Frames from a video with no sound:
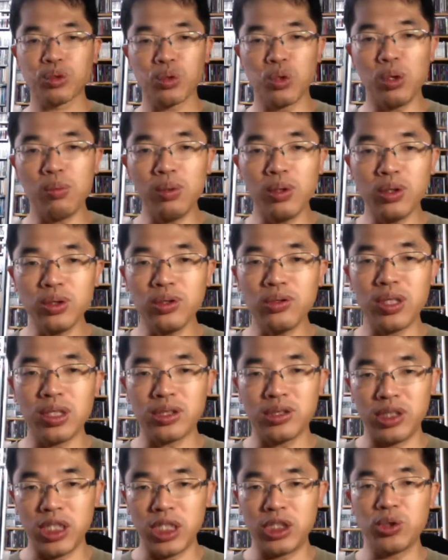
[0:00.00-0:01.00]
ごぼうので
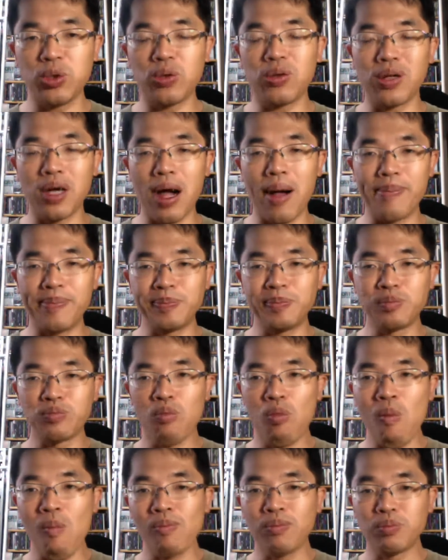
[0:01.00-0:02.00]
すね、食感、
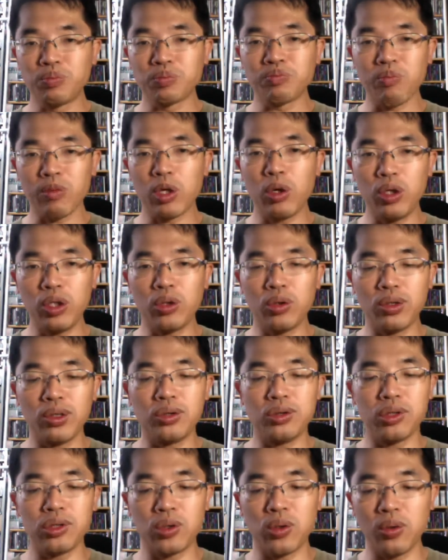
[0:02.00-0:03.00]

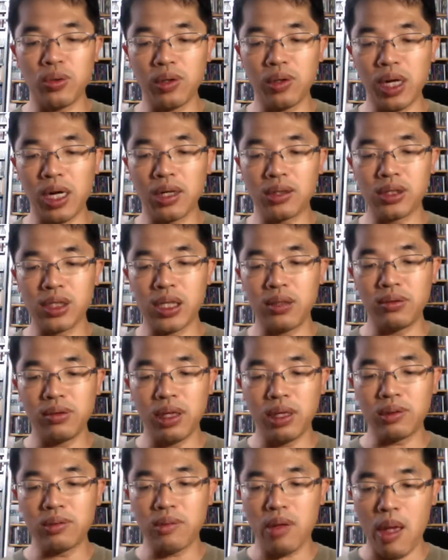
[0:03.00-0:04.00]
コリコリした食感がちゃん
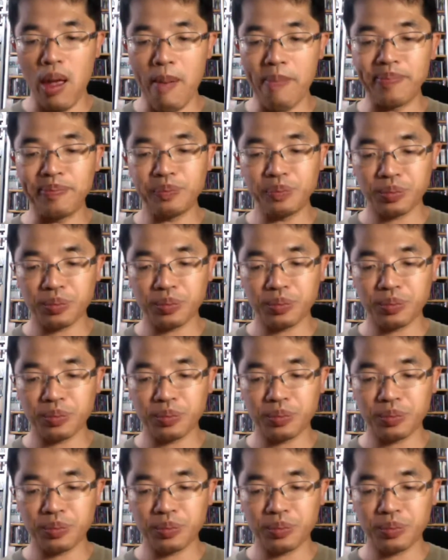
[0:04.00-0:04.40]
とあって、